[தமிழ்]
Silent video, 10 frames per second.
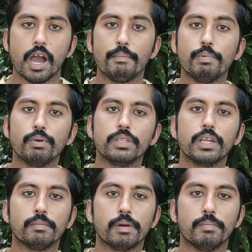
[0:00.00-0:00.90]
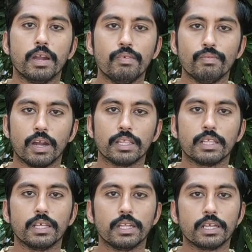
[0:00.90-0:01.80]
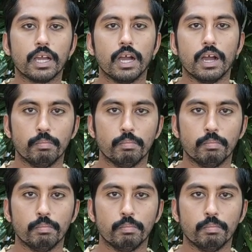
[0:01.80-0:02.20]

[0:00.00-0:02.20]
அப்போ வந்து நம்ம மண் வளத்துல இருக்க